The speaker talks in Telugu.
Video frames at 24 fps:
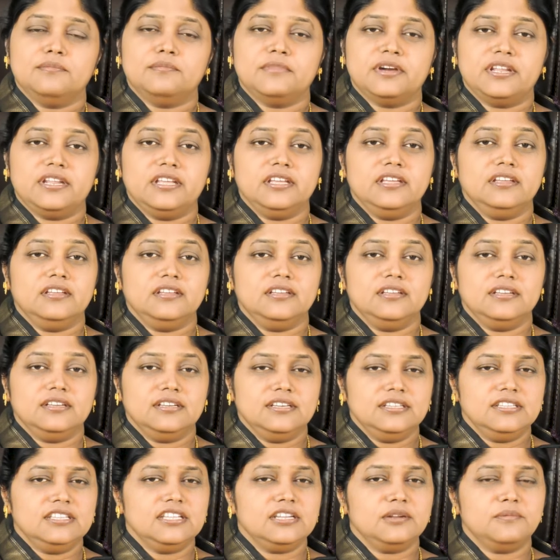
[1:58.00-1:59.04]
మరి
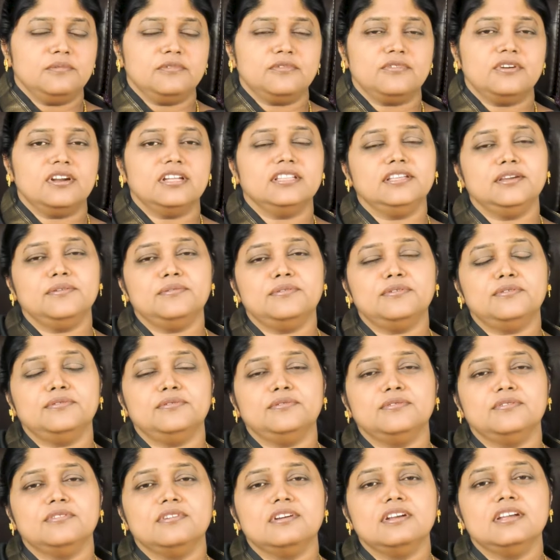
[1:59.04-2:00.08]
ఈ దినం కూడా దేవుడు
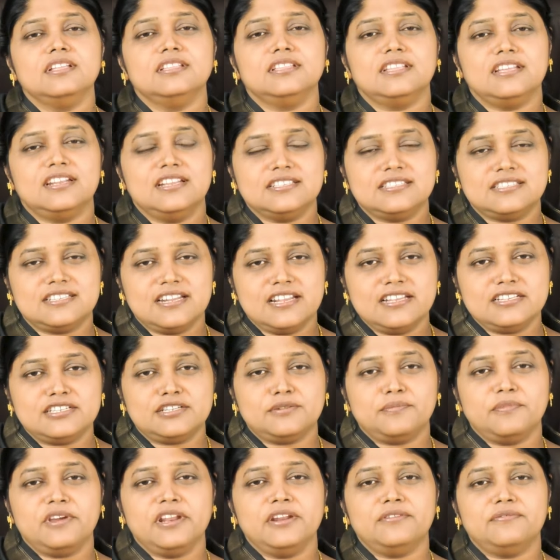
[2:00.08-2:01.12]
తన
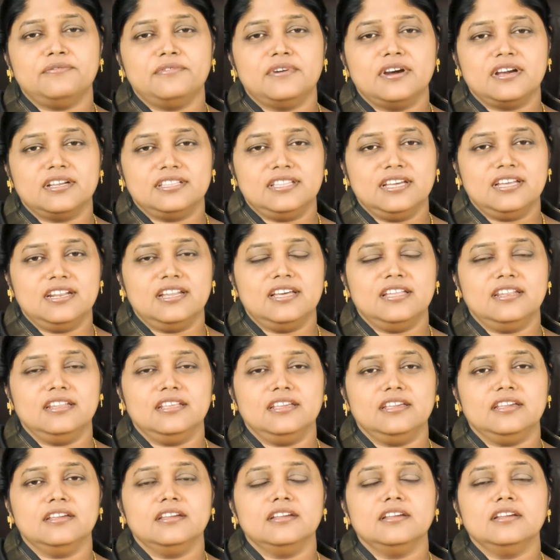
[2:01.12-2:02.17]
శ్రేష్టమైన
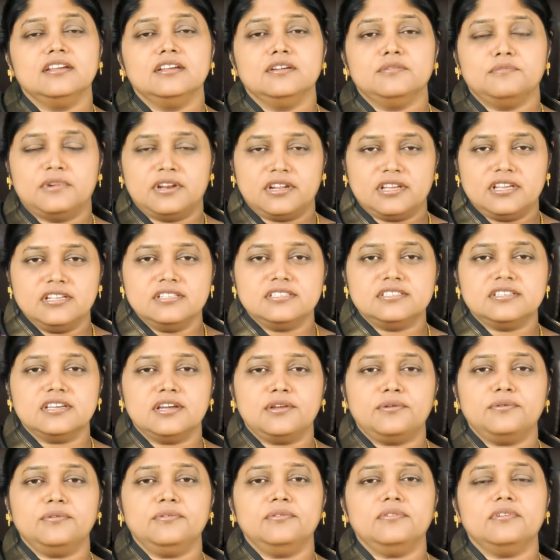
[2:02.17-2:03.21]
వాగ్దానాన్ని
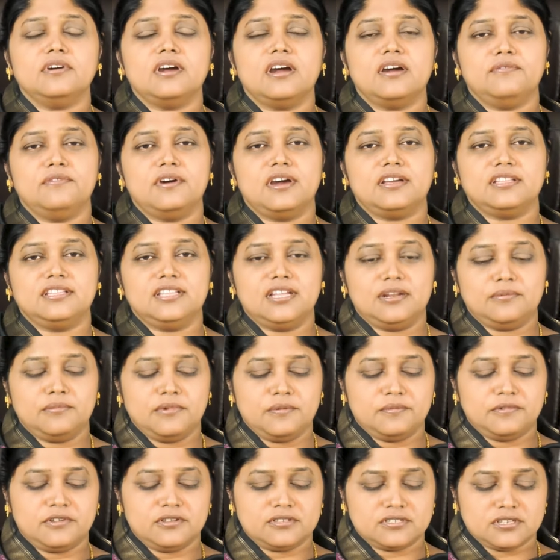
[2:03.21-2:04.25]
మనకిచ్చారు ఆ వాగ్దానం
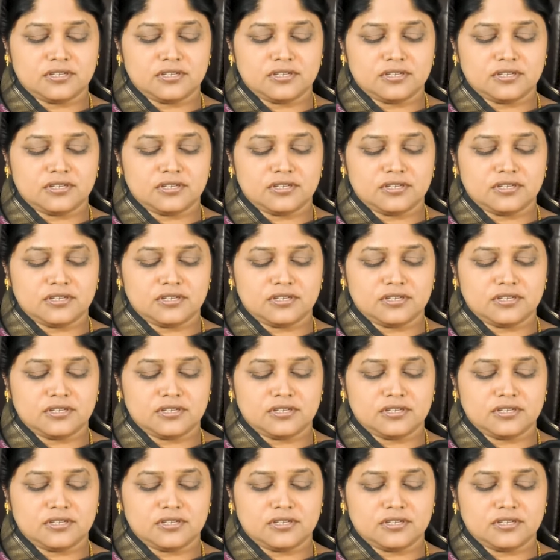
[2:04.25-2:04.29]
ఏమిటో